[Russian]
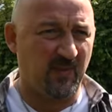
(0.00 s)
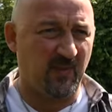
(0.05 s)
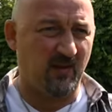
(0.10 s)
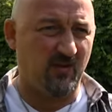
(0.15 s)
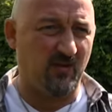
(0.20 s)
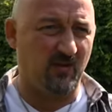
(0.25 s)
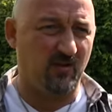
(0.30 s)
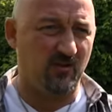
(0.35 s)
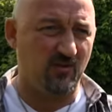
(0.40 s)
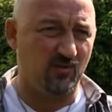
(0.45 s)

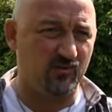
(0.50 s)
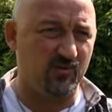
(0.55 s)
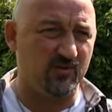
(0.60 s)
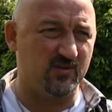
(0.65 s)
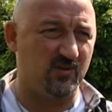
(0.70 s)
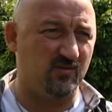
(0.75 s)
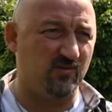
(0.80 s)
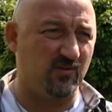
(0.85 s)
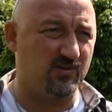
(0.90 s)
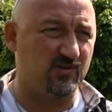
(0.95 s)
э, люди,
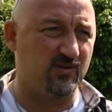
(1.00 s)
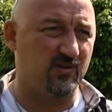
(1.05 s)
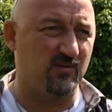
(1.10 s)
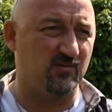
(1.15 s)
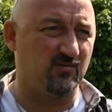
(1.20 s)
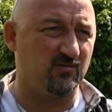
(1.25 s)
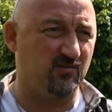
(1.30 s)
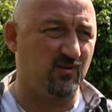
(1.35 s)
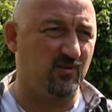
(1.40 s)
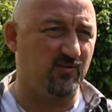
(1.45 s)

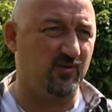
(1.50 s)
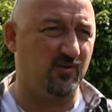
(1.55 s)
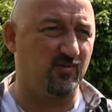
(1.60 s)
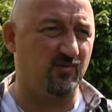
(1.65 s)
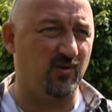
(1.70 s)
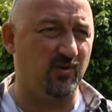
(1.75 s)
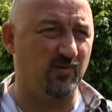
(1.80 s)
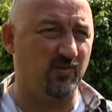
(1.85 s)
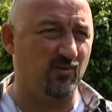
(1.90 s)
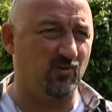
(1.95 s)
занимающиеся
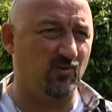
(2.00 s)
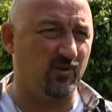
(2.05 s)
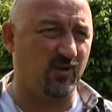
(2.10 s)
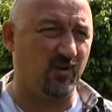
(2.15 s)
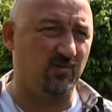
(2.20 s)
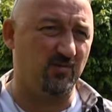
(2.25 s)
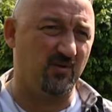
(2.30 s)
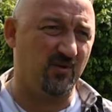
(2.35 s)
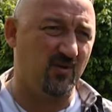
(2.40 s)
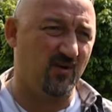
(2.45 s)
автомобильными
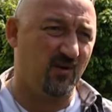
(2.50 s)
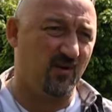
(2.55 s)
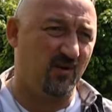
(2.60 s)
гонками.